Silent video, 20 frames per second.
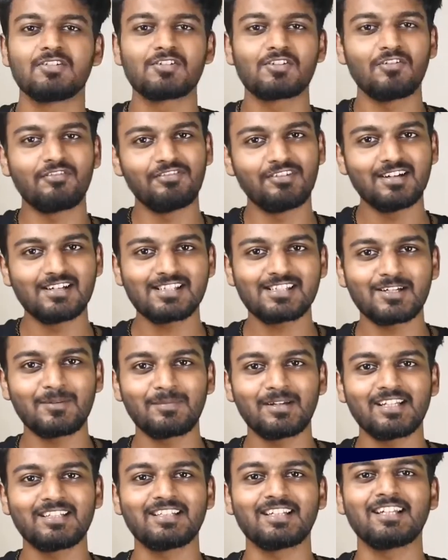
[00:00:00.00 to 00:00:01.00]
ஸோ ஃபர்ஸ்ட்
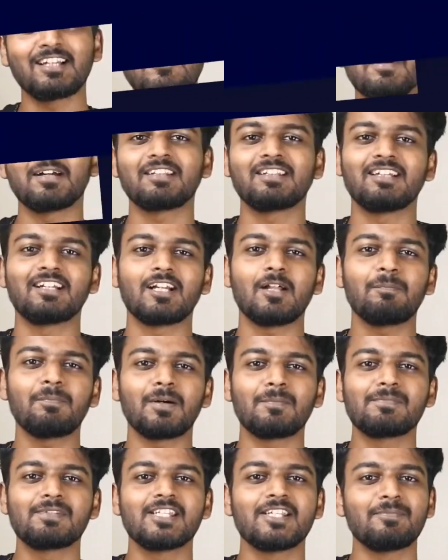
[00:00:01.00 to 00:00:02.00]
அப்டேட் என்னன்னு பார்த்தீங்கன்னா
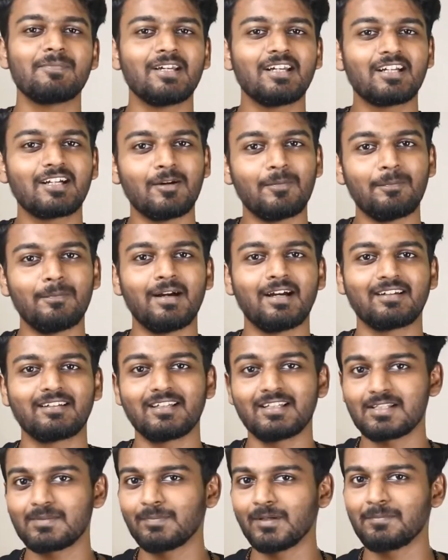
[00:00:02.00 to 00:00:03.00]
பப்ஜி மே கம் பேக்
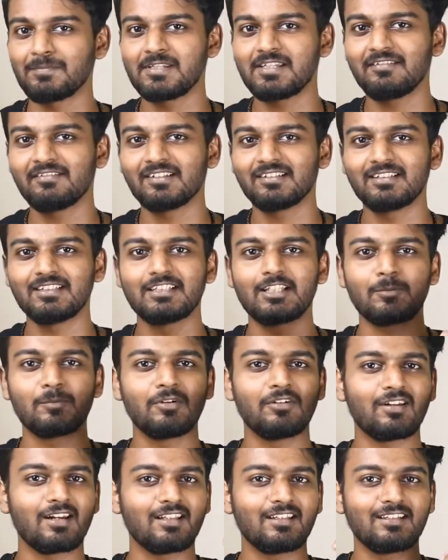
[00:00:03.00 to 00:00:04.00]
பப்ஜி வந்து திரும்ப
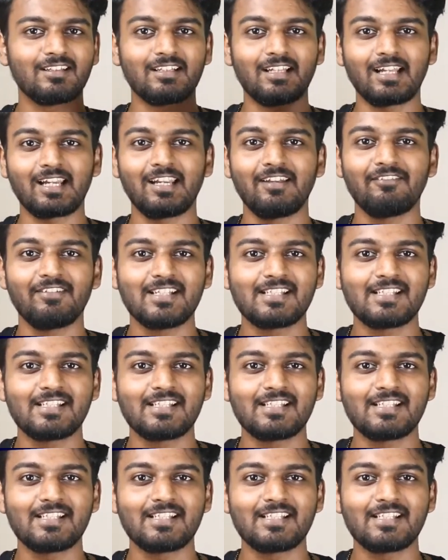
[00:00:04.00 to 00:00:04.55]
வர்றதுக்கு நிறையவே